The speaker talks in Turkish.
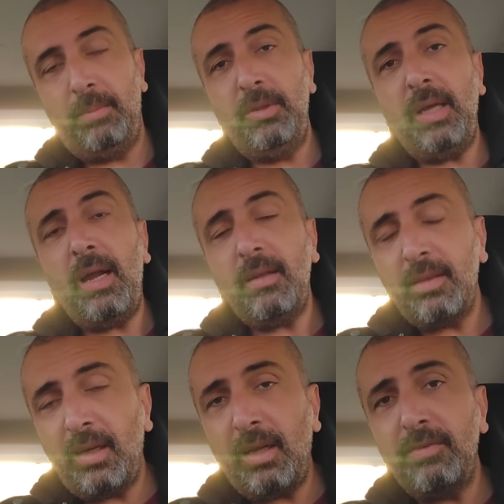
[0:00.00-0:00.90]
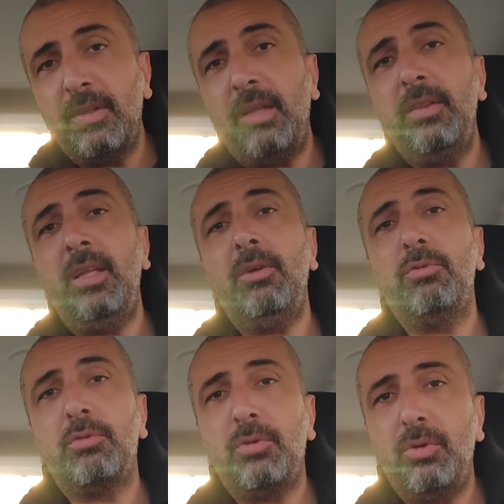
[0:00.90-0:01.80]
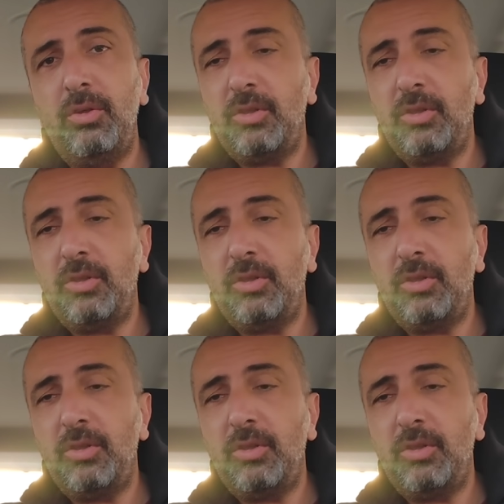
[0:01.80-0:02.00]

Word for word: E bir diğer taraftan ne gözüküyor?